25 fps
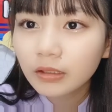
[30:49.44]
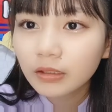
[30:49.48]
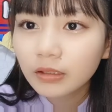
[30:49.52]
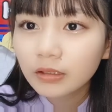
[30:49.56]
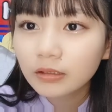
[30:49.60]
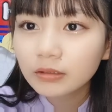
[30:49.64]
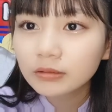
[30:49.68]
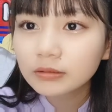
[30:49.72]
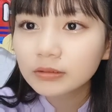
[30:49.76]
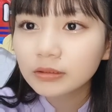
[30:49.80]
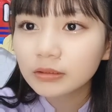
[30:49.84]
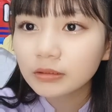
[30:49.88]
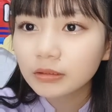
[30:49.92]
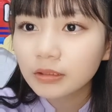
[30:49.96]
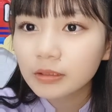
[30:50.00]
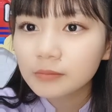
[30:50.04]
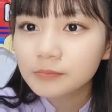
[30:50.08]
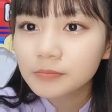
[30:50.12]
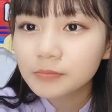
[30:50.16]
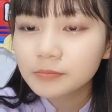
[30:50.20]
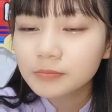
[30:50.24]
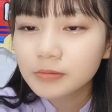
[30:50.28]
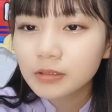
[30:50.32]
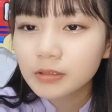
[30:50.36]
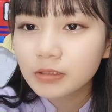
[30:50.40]
ハンちゃんの
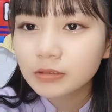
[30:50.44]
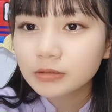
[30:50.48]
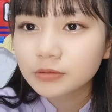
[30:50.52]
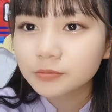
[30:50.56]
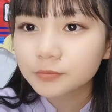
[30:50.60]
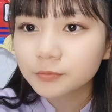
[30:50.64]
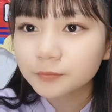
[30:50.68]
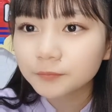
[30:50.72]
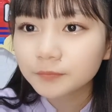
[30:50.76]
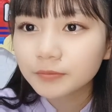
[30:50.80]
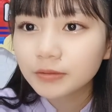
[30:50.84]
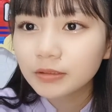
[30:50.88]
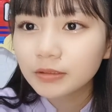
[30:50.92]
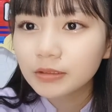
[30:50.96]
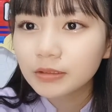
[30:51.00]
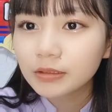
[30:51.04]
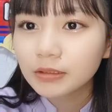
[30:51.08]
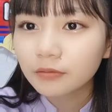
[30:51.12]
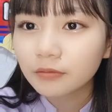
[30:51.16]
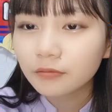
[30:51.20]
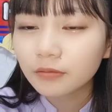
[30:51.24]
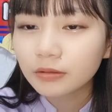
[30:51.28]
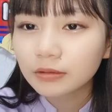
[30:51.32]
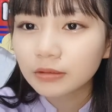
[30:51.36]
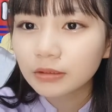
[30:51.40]
ケバブ画像も持っていって
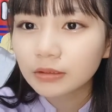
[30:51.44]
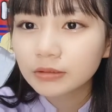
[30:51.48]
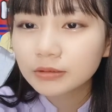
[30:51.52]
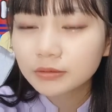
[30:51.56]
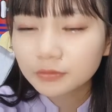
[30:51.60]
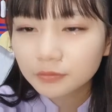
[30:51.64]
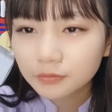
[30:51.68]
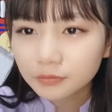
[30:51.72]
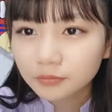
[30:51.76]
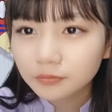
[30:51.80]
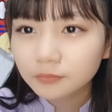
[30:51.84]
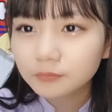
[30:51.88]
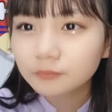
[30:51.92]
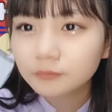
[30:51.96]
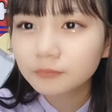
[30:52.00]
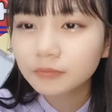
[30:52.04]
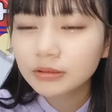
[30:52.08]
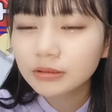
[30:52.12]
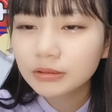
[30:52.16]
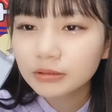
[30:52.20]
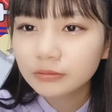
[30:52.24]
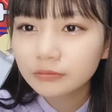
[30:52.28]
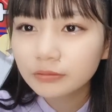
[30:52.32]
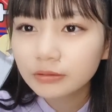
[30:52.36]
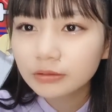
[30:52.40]
よかった。そう、めっ
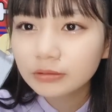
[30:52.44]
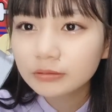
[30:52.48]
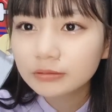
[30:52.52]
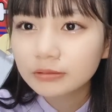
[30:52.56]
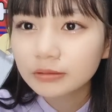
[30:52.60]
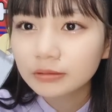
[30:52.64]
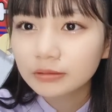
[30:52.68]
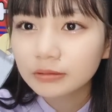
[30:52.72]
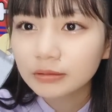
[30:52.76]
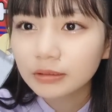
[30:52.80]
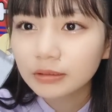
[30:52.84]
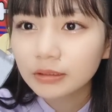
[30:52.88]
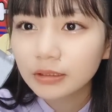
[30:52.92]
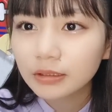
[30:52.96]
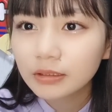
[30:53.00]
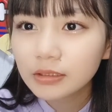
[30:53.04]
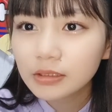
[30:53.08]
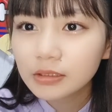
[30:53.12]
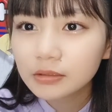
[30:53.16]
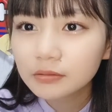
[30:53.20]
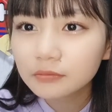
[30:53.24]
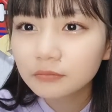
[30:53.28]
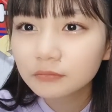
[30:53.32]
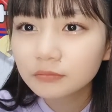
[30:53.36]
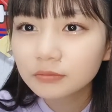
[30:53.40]
ちゃ嬉しかった。あり
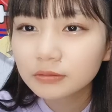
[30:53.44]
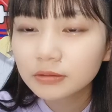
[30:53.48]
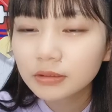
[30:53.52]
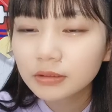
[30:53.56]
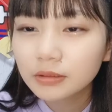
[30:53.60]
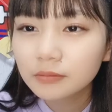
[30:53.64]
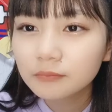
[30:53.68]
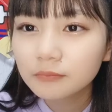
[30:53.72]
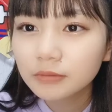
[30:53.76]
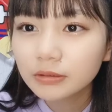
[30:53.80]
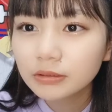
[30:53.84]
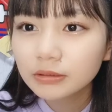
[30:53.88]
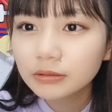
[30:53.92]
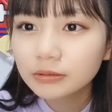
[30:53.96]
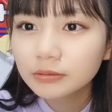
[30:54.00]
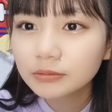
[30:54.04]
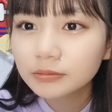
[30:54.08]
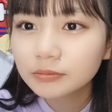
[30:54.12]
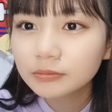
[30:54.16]
がとうございます。